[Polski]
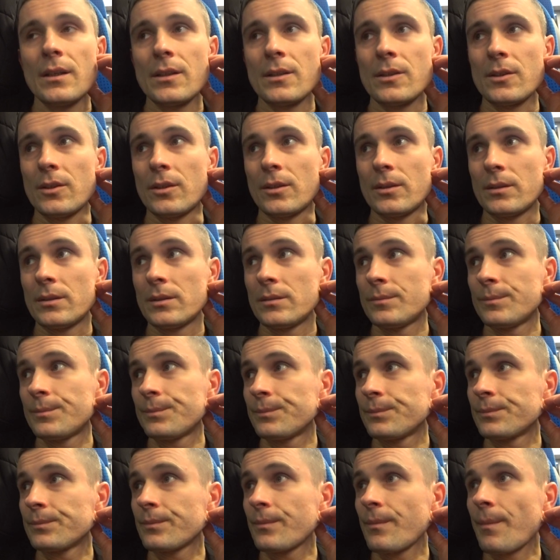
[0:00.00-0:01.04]
No,
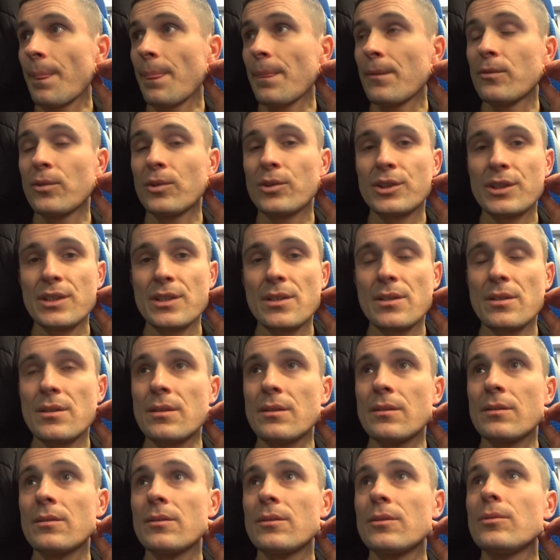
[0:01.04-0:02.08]
dworzec
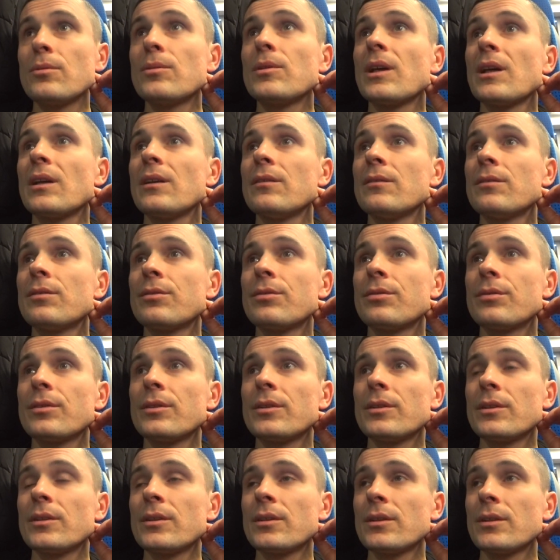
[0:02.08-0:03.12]
e, tutaj w
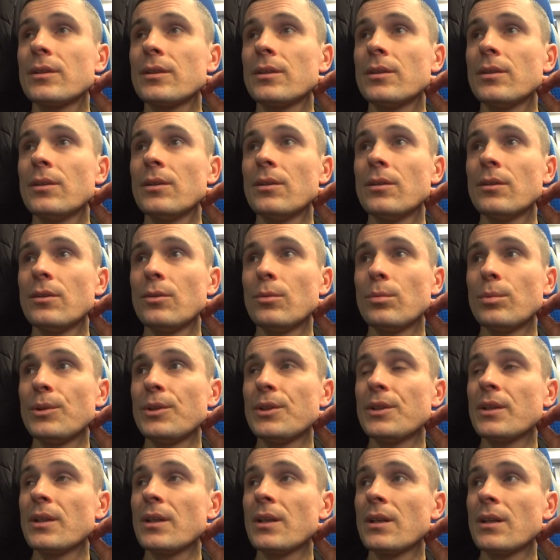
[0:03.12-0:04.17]
e,
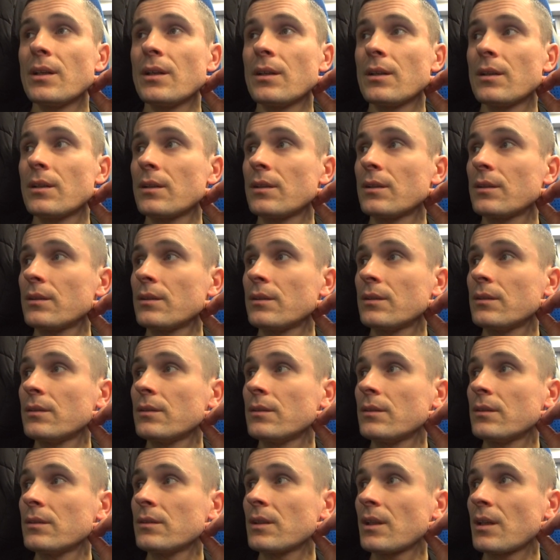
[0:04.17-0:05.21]
Lublinie,
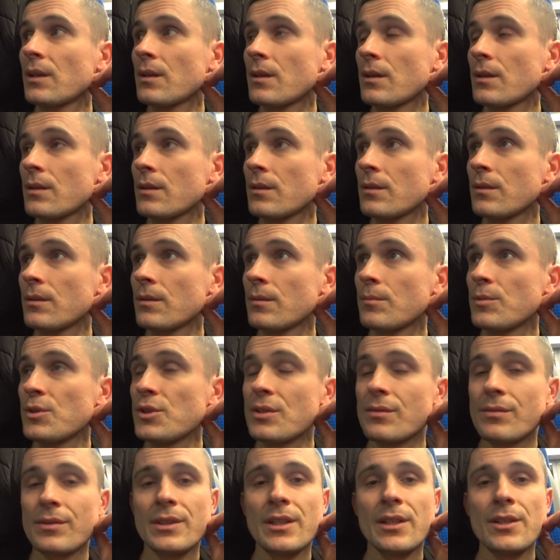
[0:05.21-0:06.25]
tak mi
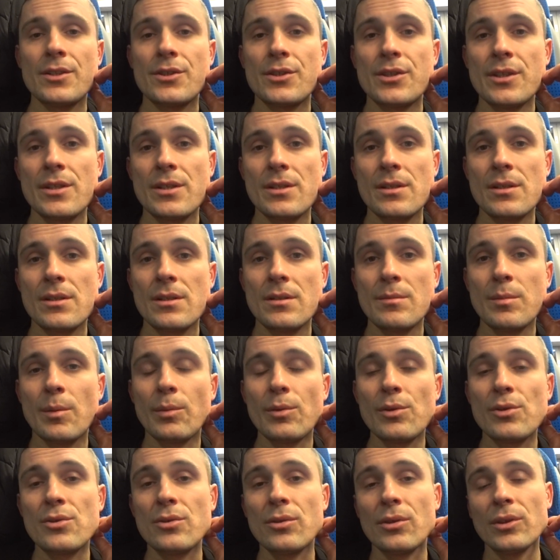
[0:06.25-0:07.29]
się wydaje, że jest po
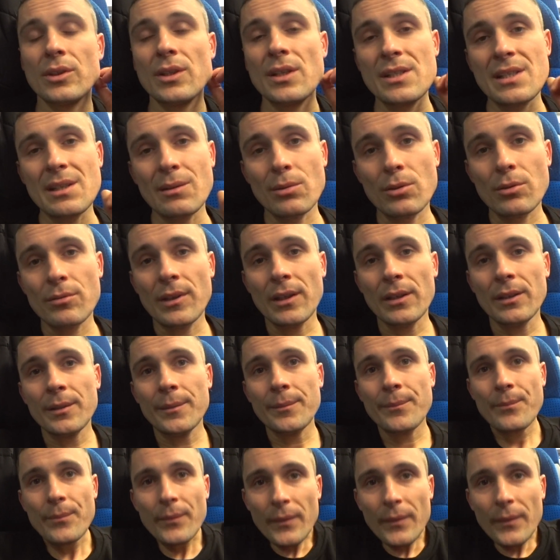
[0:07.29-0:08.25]
prostu odrestaurowany.